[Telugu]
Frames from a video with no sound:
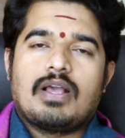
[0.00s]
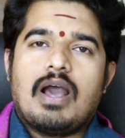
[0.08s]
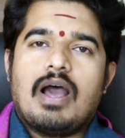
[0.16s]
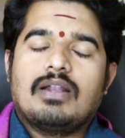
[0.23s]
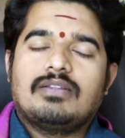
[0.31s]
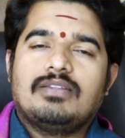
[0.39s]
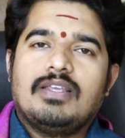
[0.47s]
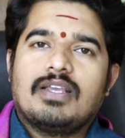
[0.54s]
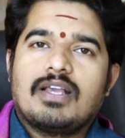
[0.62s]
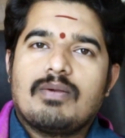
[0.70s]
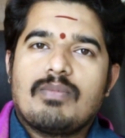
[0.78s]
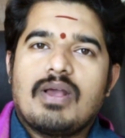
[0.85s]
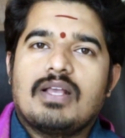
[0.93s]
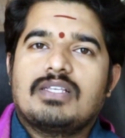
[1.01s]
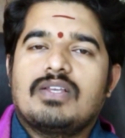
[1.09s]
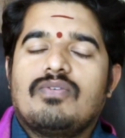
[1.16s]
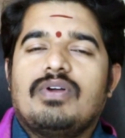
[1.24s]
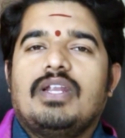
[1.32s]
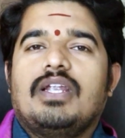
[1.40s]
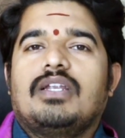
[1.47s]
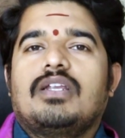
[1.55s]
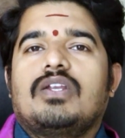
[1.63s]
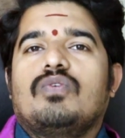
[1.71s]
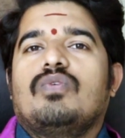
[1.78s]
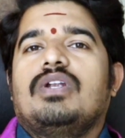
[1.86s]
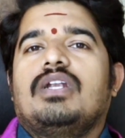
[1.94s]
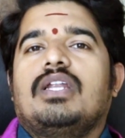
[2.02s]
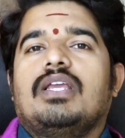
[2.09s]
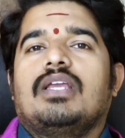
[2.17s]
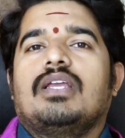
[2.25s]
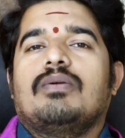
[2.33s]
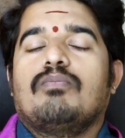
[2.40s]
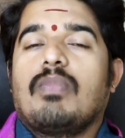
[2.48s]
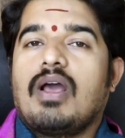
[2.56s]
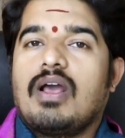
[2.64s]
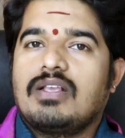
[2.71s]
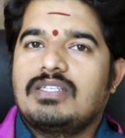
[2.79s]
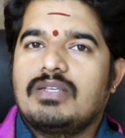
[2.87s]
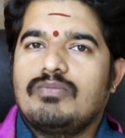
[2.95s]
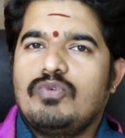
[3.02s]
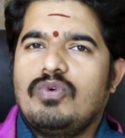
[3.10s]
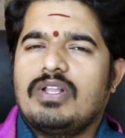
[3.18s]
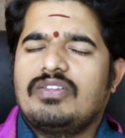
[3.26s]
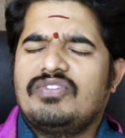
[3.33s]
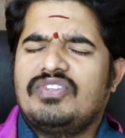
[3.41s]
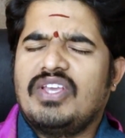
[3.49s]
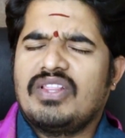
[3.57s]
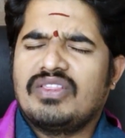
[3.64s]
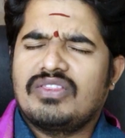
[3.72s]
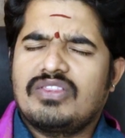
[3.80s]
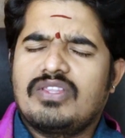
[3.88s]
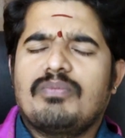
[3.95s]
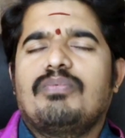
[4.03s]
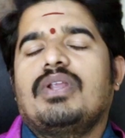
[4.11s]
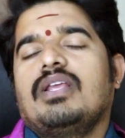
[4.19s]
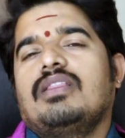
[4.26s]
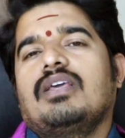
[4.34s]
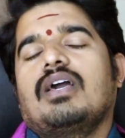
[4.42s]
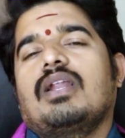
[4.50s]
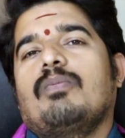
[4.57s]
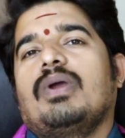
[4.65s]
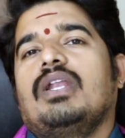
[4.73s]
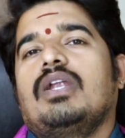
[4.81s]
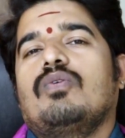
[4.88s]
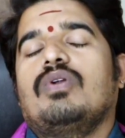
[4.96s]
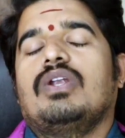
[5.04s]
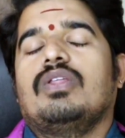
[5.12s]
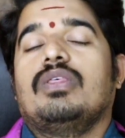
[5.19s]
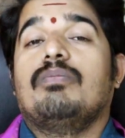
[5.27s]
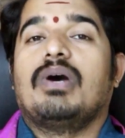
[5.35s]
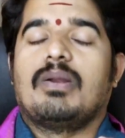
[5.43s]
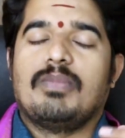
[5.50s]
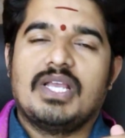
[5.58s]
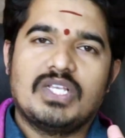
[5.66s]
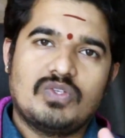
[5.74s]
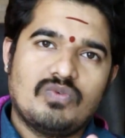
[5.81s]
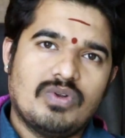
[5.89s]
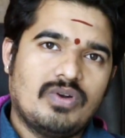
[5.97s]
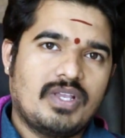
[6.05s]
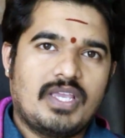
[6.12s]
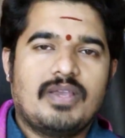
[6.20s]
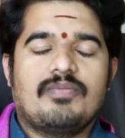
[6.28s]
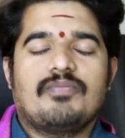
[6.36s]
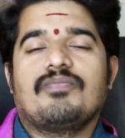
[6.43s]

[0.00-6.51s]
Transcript: కార్తీక మాసం అనేటటువంటి మాసము అత్యంత ప్రీతికరమైనటువంటిది పరమేశ్వరుడికి